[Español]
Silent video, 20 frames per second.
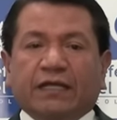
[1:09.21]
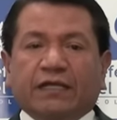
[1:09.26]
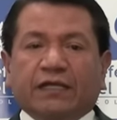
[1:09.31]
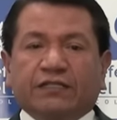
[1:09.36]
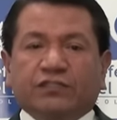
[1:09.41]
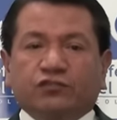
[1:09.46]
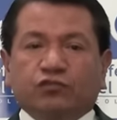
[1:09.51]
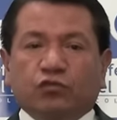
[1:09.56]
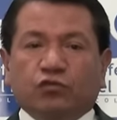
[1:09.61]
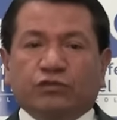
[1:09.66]

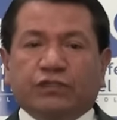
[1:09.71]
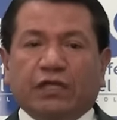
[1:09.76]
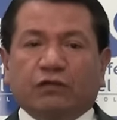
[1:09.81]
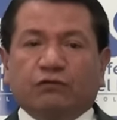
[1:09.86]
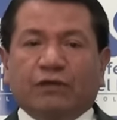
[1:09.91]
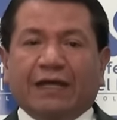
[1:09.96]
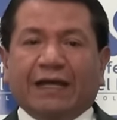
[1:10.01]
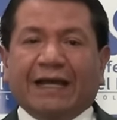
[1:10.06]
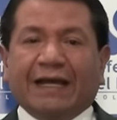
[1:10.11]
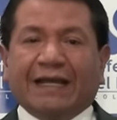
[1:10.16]

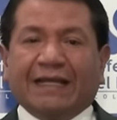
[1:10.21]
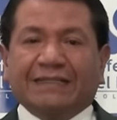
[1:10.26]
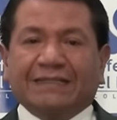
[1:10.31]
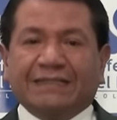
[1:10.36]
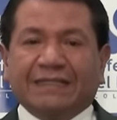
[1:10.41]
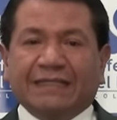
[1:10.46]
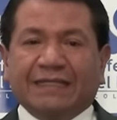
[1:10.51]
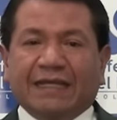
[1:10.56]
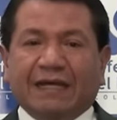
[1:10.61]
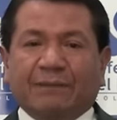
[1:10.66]
resultan una
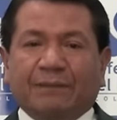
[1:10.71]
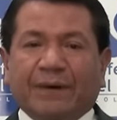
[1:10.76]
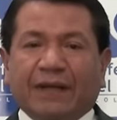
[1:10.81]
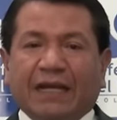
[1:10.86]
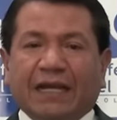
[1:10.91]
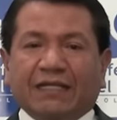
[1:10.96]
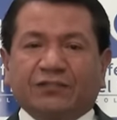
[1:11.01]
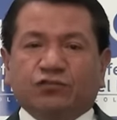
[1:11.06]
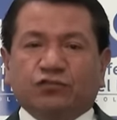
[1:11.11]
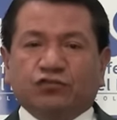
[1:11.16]
garantía
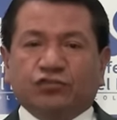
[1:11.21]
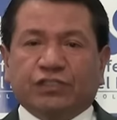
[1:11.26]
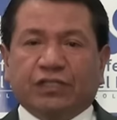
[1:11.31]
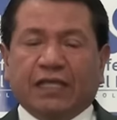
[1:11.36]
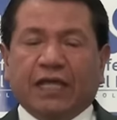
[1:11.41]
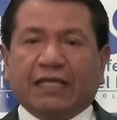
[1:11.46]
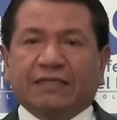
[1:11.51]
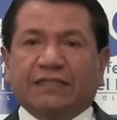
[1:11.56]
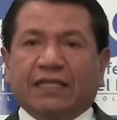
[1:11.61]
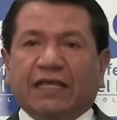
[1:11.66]
para la
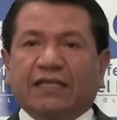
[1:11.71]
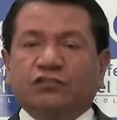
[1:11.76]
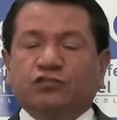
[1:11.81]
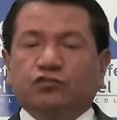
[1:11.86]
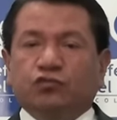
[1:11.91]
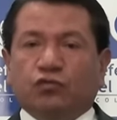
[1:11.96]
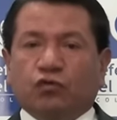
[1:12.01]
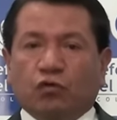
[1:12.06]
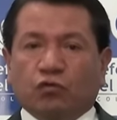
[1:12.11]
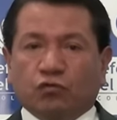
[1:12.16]
sociedad en
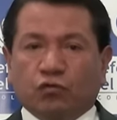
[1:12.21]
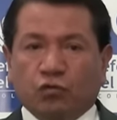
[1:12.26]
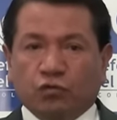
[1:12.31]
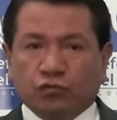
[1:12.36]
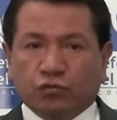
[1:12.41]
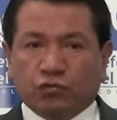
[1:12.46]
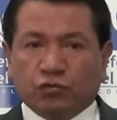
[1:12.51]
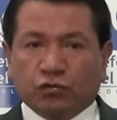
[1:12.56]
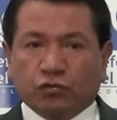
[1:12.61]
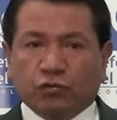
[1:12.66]
su
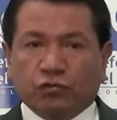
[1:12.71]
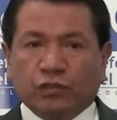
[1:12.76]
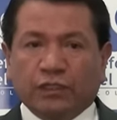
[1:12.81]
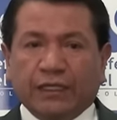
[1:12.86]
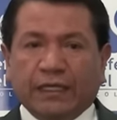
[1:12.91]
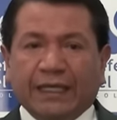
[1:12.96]
conjunto.